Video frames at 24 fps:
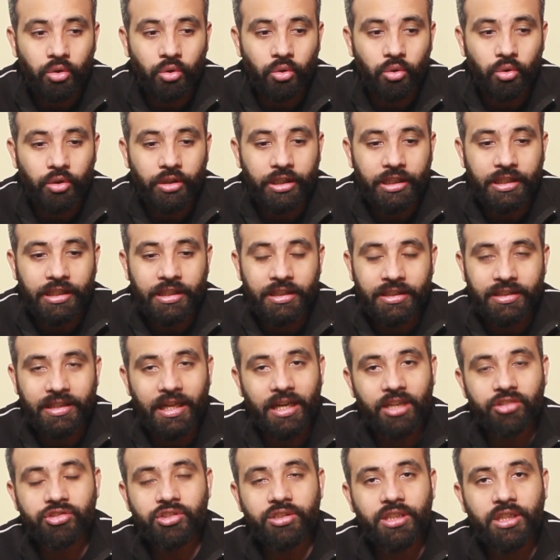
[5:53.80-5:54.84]
तो एक
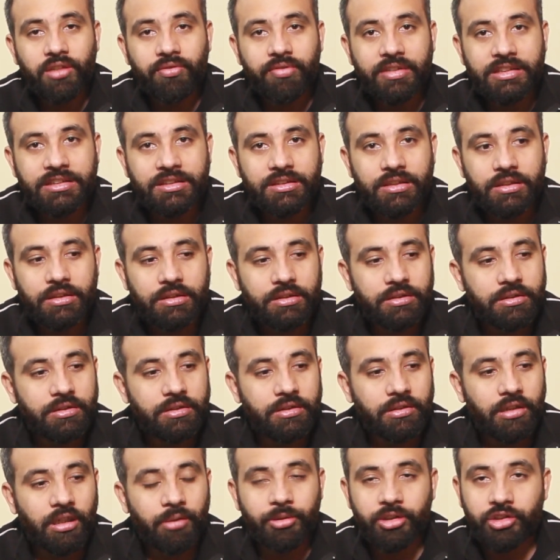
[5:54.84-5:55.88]
इंटेलिजेंट इन्वेस्टर
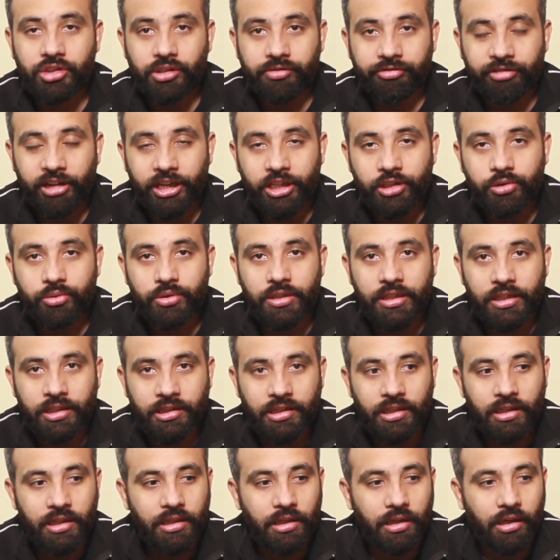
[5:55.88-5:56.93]
हमेशा वैल्यू
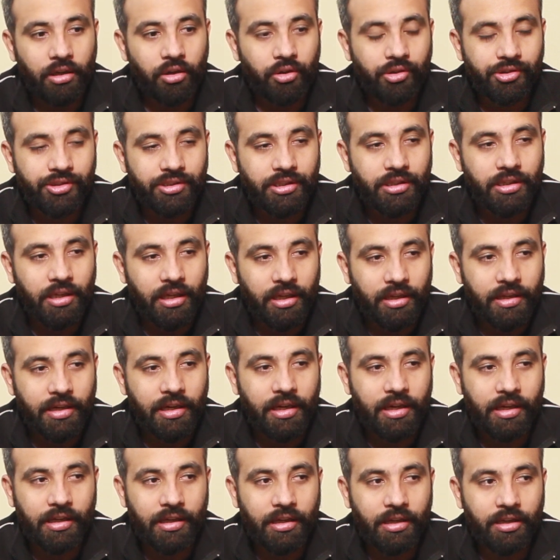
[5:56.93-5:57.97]
देखता है और उसे लग
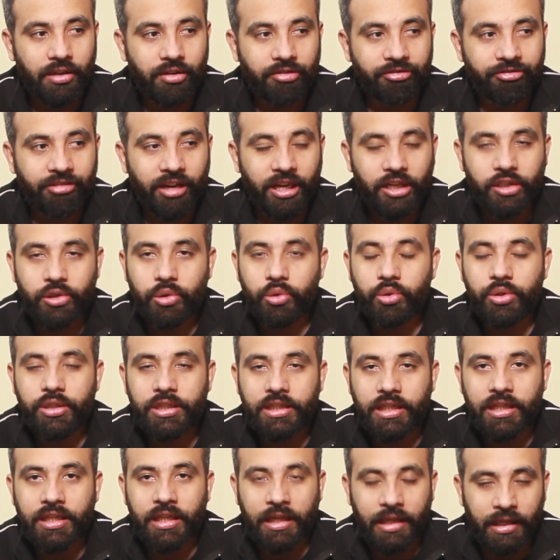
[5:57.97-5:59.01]
रहा है कि अगर वैल्यू
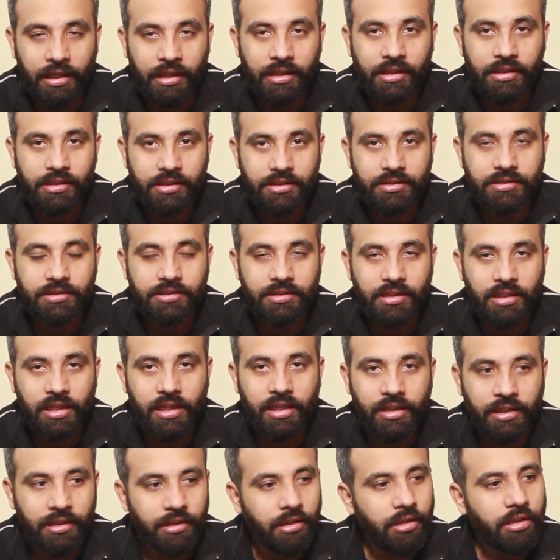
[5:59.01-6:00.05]
ही नहीं है किसी
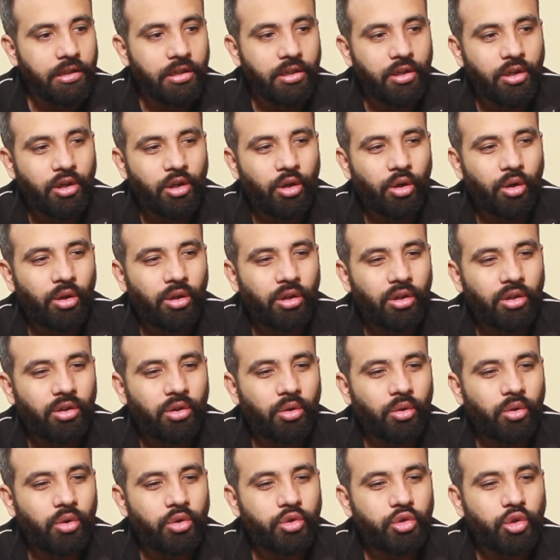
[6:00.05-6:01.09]
जगह के अंदर
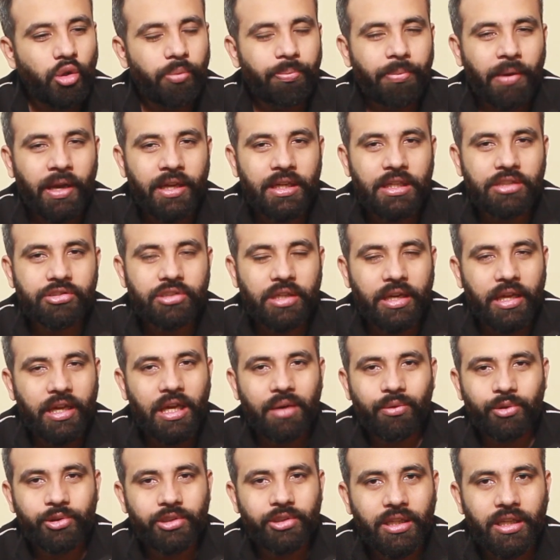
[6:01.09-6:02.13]
तो जो पहले चला
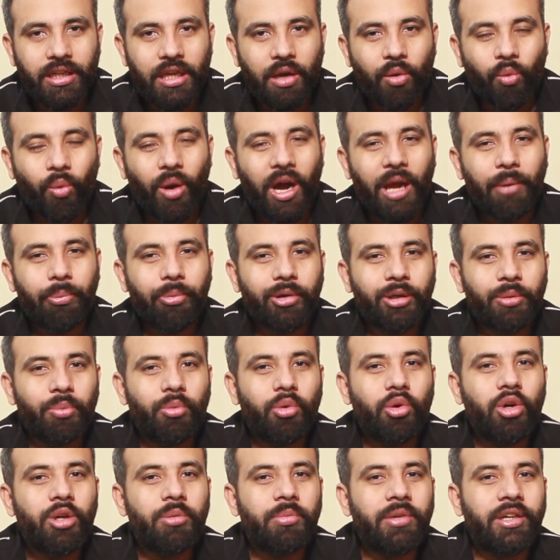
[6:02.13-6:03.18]
गया चला गया वाई पुट
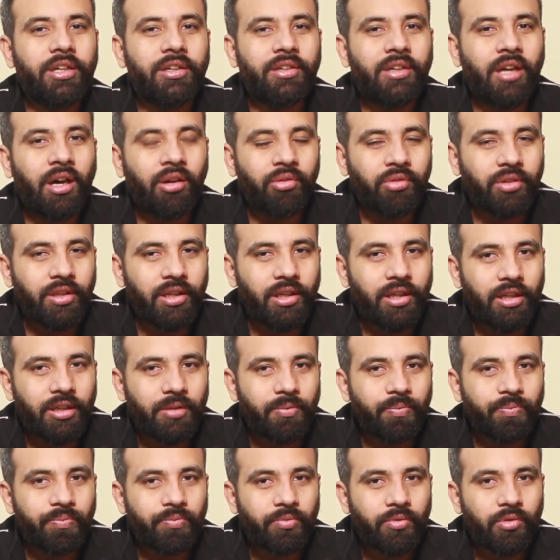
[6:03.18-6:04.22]
मोर मनी डाउन
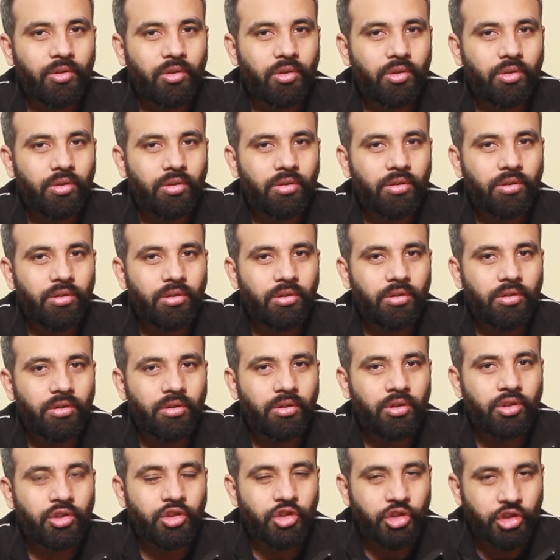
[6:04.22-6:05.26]

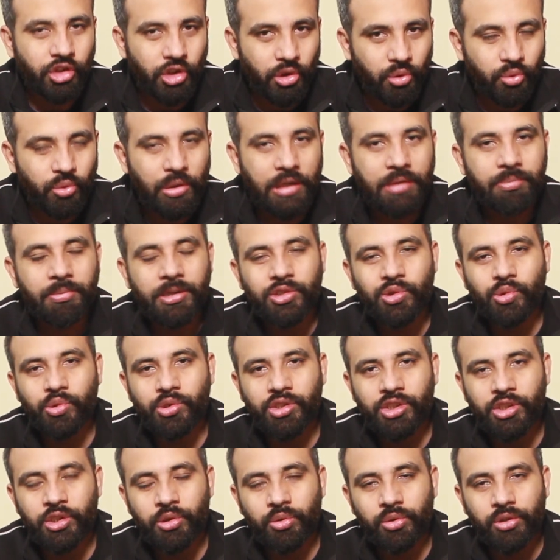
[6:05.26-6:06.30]
देयर ज़रूरत
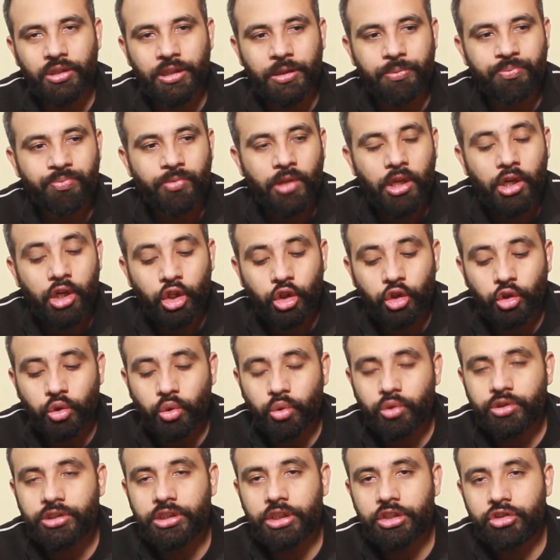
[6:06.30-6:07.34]
महसूस नहीं होती
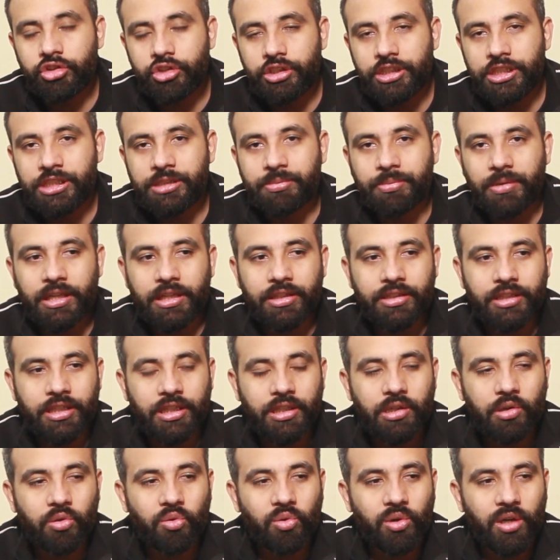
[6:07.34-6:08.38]
दूसरी चीज़ मैं
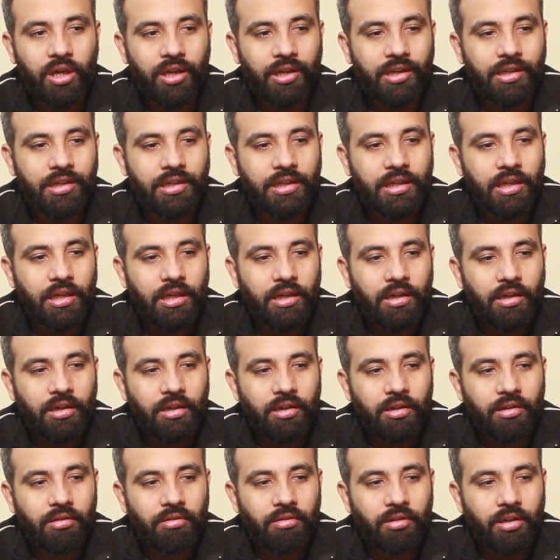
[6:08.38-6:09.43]
ये कहूँगा कि
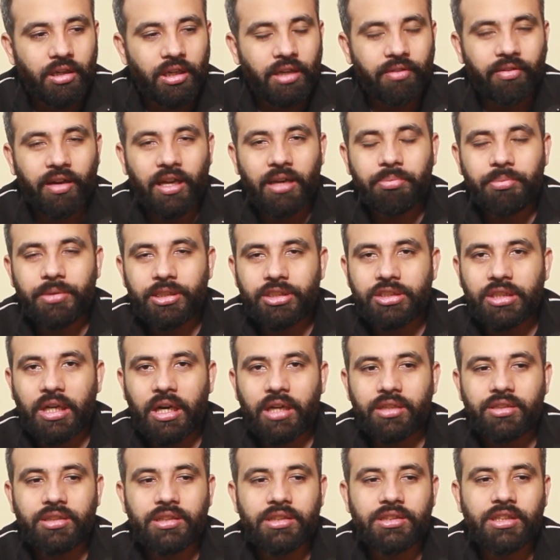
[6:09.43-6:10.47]
डेवलपमेंट
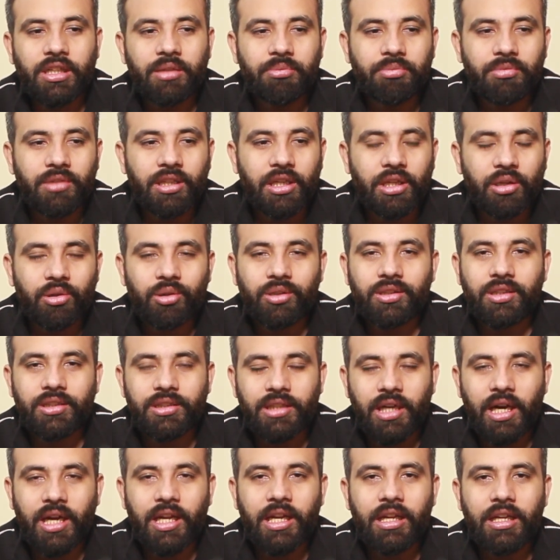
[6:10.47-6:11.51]
चार्जेस हम देने को
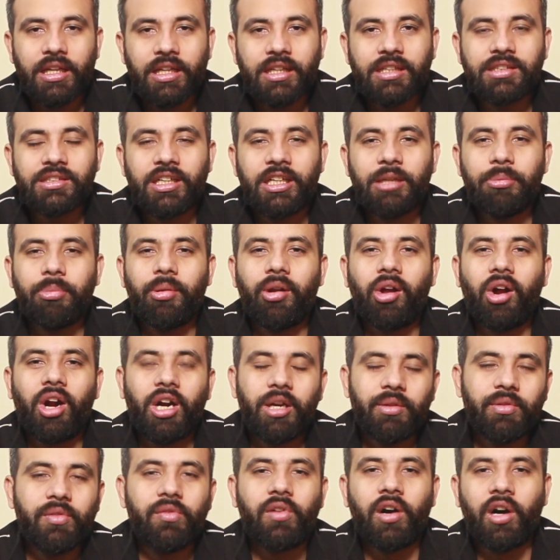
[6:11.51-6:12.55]
तैयार हैं लेकिन साढ़े
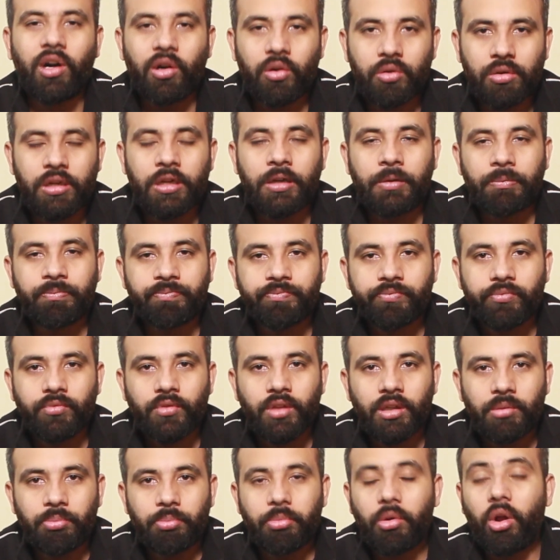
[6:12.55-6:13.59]
प्लाट भी बहाओ ना
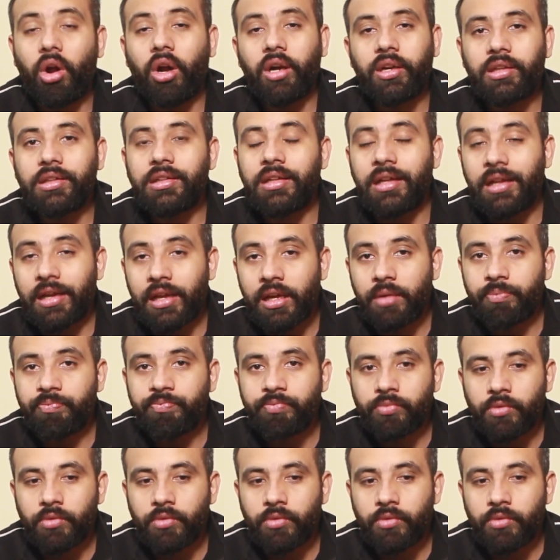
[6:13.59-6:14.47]
प्लाट किधर है